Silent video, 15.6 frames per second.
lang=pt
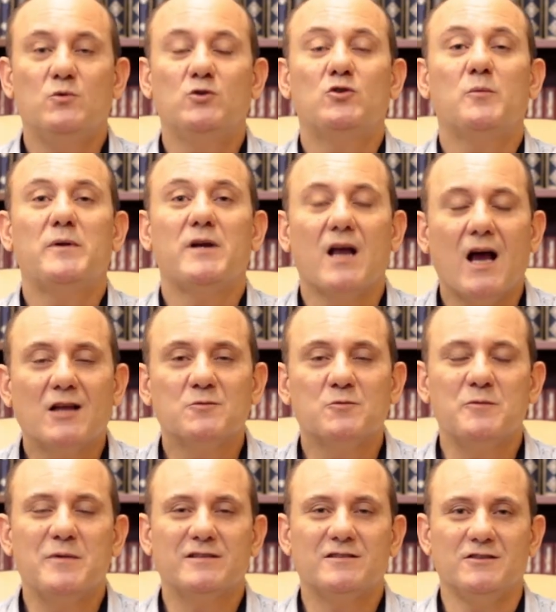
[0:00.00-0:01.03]
Muito obrigado
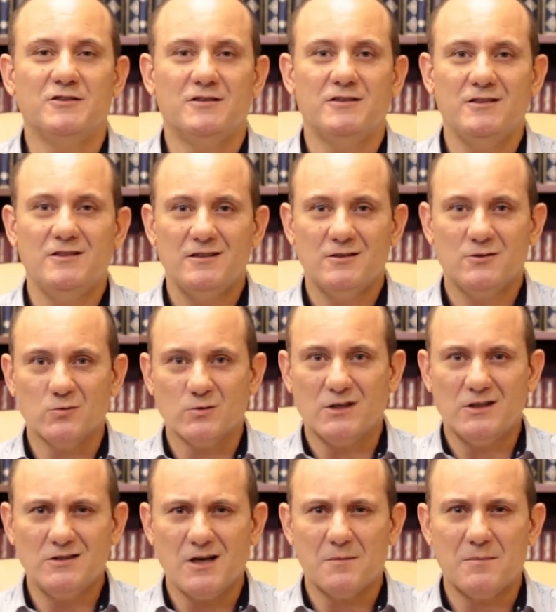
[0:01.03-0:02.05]
por me assistir, um
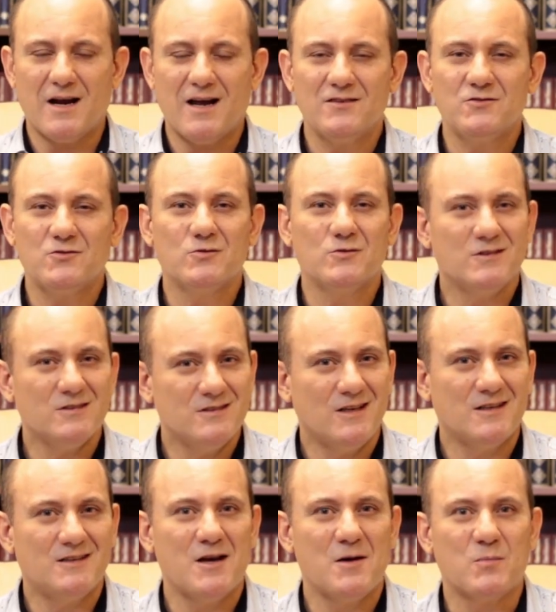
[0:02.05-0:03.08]
grande abraço
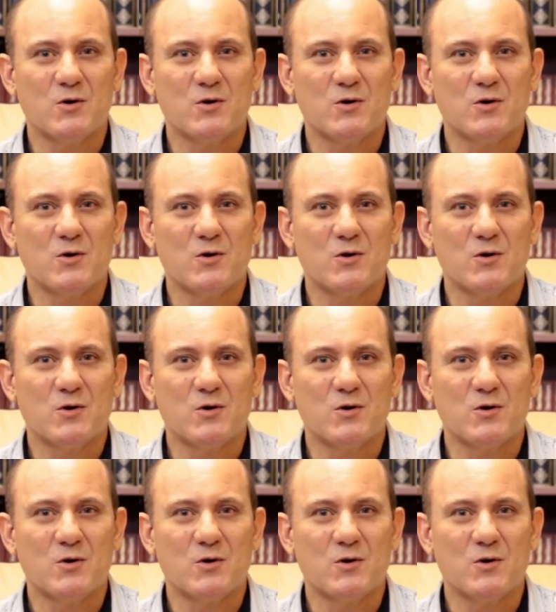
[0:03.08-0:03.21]
e até a